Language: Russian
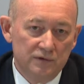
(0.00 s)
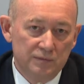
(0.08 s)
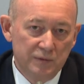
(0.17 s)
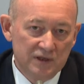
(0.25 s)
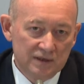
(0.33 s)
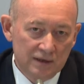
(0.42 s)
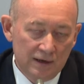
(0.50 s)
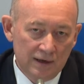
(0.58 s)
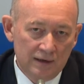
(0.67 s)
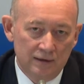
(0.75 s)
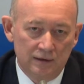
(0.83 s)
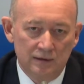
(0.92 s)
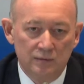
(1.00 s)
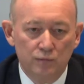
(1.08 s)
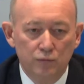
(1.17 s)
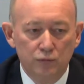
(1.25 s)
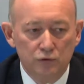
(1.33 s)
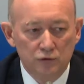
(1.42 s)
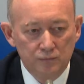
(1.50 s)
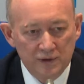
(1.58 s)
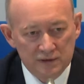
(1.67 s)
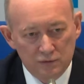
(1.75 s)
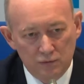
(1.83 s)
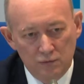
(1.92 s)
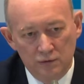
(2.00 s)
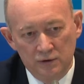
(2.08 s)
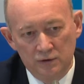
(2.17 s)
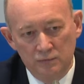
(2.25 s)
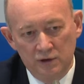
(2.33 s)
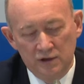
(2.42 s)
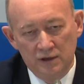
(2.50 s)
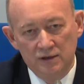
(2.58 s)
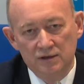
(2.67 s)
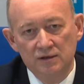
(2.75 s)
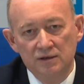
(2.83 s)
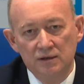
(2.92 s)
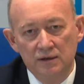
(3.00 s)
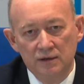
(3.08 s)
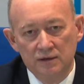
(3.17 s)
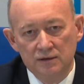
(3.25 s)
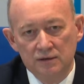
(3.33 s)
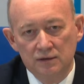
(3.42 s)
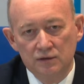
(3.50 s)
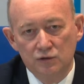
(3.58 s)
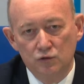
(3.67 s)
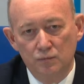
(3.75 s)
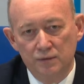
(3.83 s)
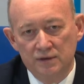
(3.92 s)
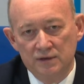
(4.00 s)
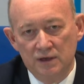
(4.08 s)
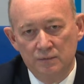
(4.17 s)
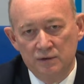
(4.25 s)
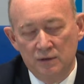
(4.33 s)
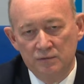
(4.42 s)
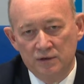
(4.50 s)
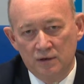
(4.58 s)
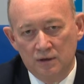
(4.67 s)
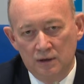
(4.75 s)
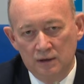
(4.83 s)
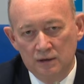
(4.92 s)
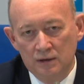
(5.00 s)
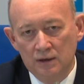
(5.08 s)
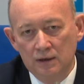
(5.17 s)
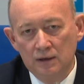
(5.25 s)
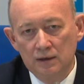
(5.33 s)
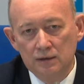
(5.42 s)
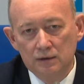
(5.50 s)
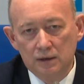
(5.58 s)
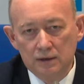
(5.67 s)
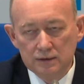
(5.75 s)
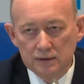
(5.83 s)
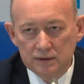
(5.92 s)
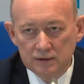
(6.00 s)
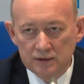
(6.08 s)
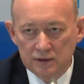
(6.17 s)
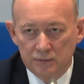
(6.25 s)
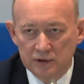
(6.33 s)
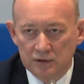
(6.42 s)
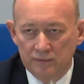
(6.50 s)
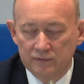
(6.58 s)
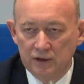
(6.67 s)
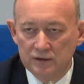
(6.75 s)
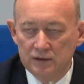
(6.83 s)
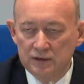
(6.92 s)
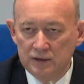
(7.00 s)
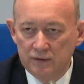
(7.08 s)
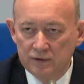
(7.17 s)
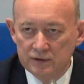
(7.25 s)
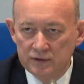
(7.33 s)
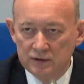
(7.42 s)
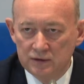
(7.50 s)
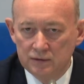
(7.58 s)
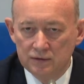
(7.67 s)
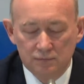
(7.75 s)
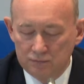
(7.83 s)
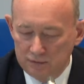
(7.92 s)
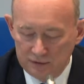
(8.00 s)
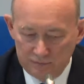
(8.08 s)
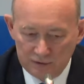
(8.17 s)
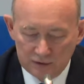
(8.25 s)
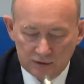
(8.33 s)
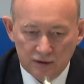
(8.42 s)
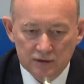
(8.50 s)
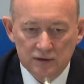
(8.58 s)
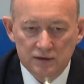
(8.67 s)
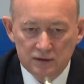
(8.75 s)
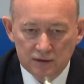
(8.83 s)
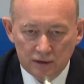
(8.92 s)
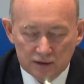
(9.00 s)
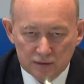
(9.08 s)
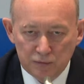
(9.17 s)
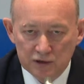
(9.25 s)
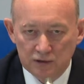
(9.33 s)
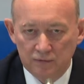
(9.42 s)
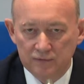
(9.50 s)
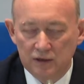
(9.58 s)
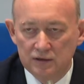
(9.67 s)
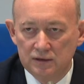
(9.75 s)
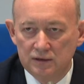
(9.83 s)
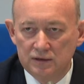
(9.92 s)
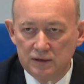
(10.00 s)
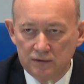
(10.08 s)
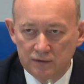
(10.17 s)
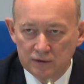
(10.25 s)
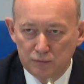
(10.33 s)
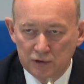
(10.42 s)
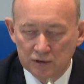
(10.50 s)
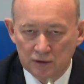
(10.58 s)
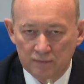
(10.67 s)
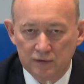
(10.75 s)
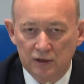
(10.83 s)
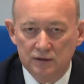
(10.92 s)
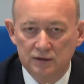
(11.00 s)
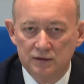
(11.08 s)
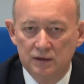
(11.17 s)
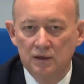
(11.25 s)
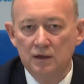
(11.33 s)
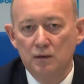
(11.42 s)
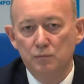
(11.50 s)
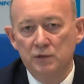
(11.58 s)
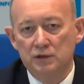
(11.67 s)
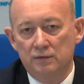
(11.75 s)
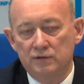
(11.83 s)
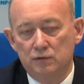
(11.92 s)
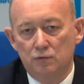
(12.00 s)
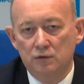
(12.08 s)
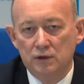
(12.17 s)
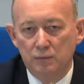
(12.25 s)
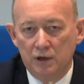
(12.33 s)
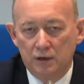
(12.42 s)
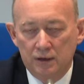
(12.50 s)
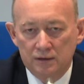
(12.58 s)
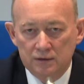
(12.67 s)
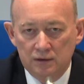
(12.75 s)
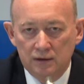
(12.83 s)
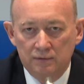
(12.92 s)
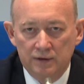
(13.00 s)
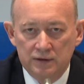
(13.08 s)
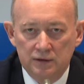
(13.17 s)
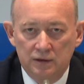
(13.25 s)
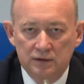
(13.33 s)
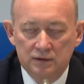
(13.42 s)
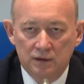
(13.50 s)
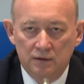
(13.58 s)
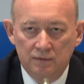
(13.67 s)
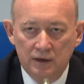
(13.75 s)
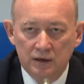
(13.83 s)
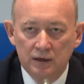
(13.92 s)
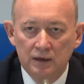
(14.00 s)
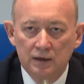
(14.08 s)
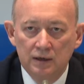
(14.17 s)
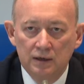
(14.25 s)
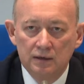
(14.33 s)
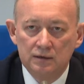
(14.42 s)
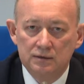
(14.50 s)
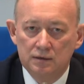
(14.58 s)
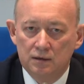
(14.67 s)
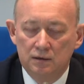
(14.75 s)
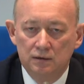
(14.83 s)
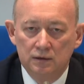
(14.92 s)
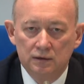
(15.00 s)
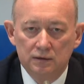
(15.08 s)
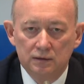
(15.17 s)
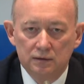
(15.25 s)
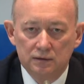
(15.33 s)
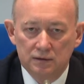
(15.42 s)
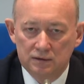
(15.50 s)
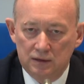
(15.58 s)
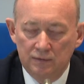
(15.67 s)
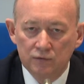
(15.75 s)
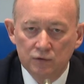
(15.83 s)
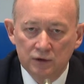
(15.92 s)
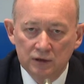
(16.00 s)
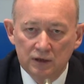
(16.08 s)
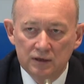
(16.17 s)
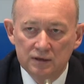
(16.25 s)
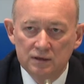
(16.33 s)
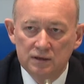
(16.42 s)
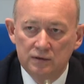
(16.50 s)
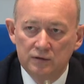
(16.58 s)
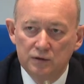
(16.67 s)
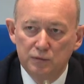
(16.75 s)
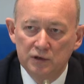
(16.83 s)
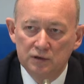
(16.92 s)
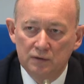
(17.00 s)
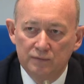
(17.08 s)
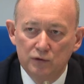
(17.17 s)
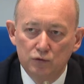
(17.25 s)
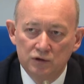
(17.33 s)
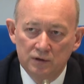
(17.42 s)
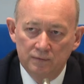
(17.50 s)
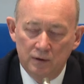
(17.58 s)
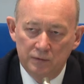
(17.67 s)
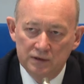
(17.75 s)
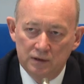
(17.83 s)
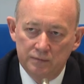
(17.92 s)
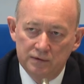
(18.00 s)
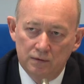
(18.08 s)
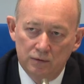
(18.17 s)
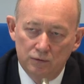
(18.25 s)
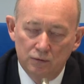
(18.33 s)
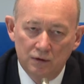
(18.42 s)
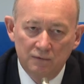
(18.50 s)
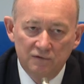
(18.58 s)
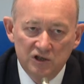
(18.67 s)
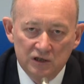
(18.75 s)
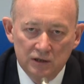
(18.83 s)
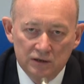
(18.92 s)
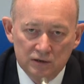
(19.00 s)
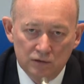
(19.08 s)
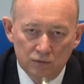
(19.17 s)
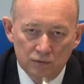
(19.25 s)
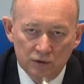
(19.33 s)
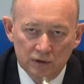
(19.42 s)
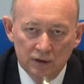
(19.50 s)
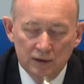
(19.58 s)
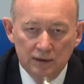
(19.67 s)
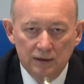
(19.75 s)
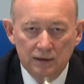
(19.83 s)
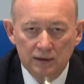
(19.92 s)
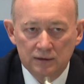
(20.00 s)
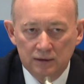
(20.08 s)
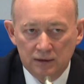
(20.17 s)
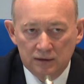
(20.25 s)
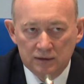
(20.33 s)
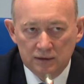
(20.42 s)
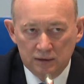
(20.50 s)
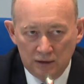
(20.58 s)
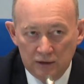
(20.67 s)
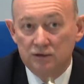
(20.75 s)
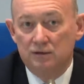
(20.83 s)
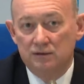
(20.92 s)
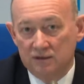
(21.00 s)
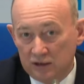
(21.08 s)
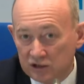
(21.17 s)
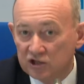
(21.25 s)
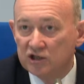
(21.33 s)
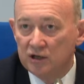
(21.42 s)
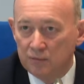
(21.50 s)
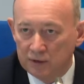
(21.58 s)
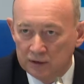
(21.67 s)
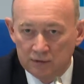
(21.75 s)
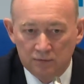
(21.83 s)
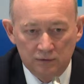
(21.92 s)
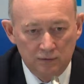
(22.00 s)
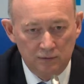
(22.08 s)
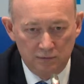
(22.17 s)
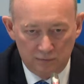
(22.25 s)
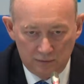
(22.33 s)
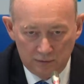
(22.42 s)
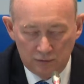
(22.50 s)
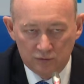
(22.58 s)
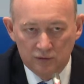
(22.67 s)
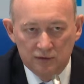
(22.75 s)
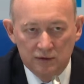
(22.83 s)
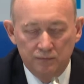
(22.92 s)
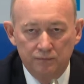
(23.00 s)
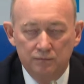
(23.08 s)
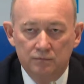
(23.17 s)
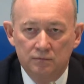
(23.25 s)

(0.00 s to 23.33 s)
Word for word: специально будут построены в ближайшие десятилетия телескопы с диаметром зеркал 30 сантиметров, 39 сантиметров, извините, 30, 30 метров, 39 метров, 30 метров строят американцы на Гавайских островах, зеркало составное, 39 метров Южноевропейская обсерватория в Чили строит. И одна из задач, зачем они, вот, за,